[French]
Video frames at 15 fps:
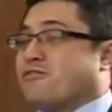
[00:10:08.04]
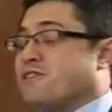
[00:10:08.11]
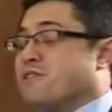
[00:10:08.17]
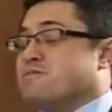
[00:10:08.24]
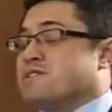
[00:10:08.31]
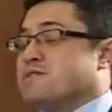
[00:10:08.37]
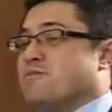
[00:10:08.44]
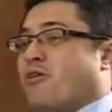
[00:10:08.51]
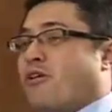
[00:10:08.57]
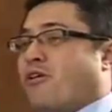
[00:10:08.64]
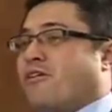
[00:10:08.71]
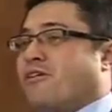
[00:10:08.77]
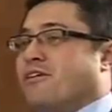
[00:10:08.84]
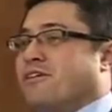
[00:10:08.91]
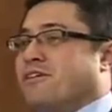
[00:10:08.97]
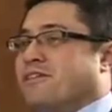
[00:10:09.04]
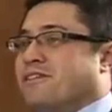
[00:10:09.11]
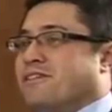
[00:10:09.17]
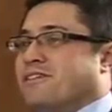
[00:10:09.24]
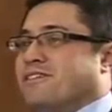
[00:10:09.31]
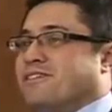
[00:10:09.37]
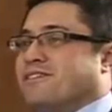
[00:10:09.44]
Philippe Simon,
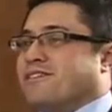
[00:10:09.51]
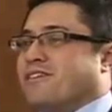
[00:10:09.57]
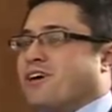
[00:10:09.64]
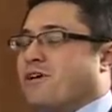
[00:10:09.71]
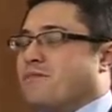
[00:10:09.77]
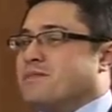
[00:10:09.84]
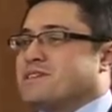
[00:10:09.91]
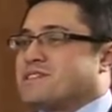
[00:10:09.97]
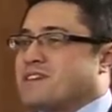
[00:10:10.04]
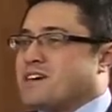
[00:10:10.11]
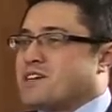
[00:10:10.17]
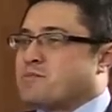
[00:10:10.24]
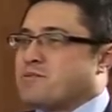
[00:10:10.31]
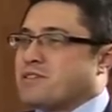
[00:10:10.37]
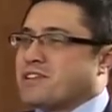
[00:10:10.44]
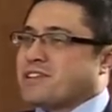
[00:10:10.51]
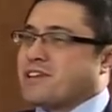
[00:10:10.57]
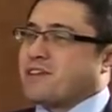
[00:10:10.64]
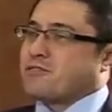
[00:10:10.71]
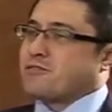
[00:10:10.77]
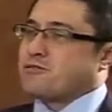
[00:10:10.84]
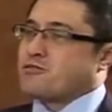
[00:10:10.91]
euh, un message peut-être
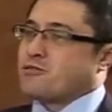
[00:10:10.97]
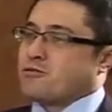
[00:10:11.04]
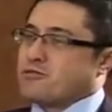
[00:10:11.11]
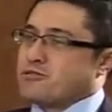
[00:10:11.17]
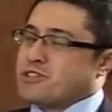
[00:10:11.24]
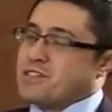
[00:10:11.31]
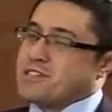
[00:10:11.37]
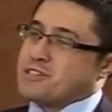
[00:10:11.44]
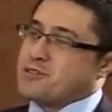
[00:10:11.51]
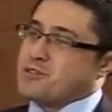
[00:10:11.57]
à l'attention de celles et